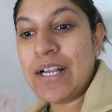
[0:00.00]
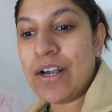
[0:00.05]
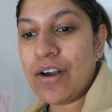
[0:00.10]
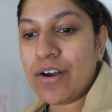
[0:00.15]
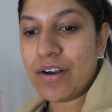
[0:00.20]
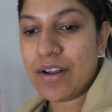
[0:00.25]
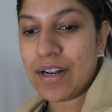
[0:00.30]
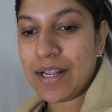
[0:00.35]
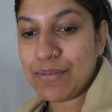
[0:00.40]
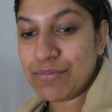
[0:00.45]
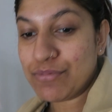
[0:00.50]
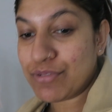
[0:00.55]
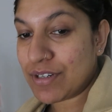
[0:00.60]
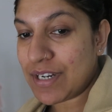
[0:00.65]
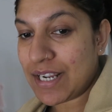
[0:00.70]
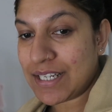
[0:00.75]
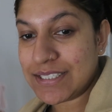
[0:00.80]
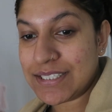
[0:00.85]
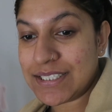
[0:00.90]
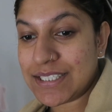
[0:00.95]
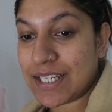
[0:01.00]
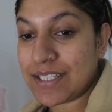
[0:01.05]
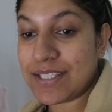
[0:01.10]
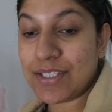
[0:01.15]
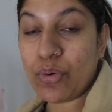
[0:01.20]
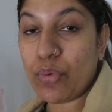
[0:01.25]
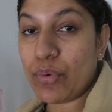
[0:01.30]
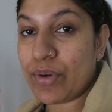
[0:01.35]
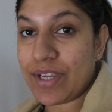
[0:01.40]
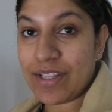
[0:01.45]
Euh, là il me faut de la litière, des
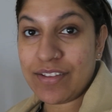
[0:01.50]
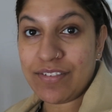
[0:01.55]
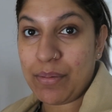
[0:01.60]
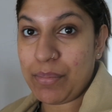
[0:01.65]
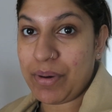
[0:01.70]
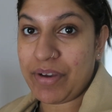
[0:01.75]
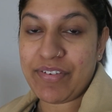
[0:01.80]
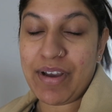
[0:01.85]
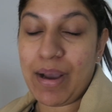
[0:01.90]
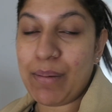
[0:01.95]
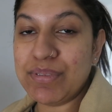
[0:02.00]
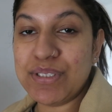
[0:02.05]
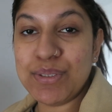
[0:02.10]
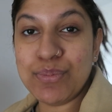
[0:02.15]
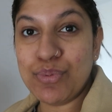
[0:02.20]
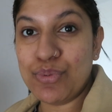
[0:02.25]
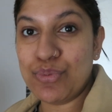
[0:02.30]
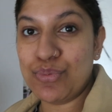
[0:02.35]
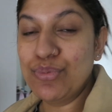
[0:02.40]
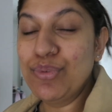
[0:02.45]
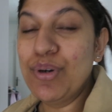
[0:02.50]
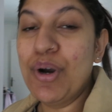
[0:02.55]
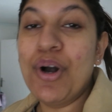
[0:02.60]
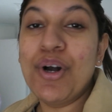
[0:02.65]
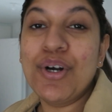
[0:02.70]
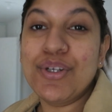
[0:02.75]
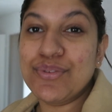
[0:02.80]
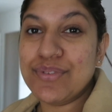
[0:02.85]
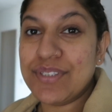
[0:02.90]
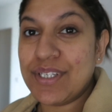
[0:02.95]
croquettes, en bref un petit peu tout.
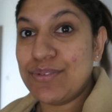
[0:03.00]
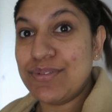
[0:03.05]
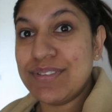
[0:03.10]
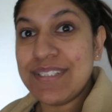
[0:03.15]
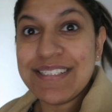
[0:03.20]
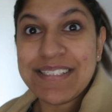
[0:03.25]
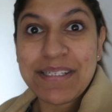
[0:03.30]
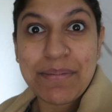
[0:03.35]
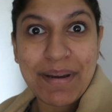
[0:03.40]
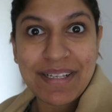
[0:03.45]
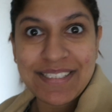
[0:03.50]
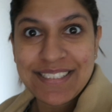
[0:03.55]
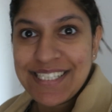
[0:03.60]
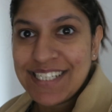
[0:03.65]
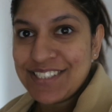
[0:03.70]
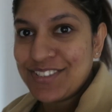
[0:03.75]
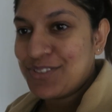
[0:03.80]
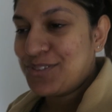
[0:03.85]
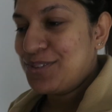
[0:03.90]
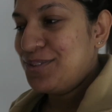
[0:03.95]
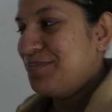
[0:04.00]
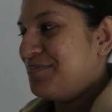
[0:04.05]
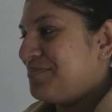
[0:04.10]
Donc écoutez c'est parti, let's go.